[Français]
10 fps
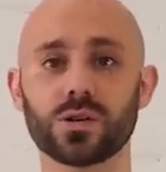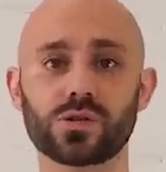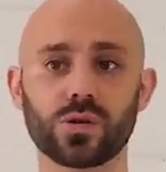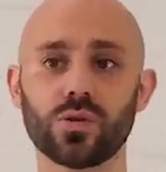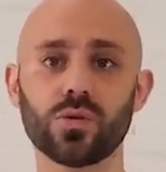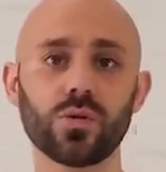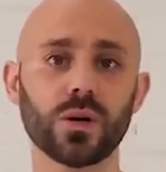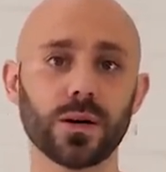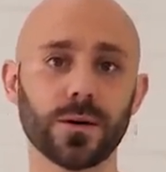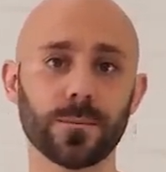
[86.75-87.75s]
selon
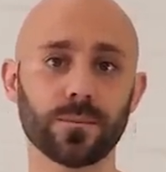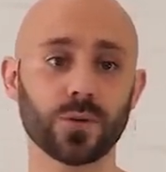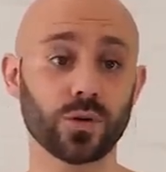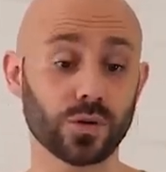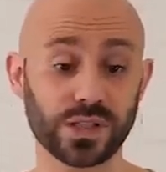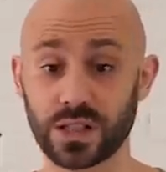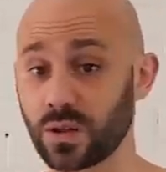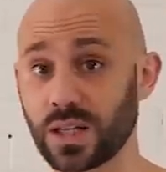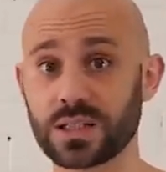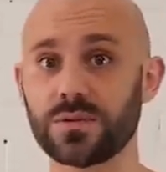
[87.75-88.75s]
euh, le
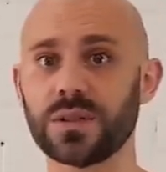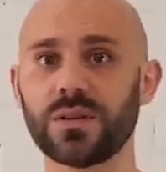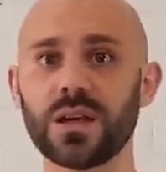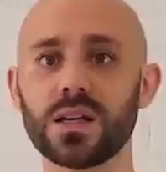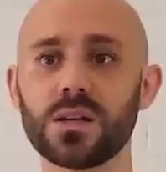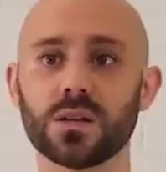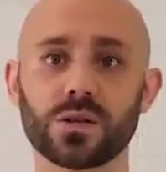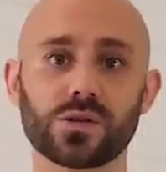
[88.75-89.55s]
secteur d'activité,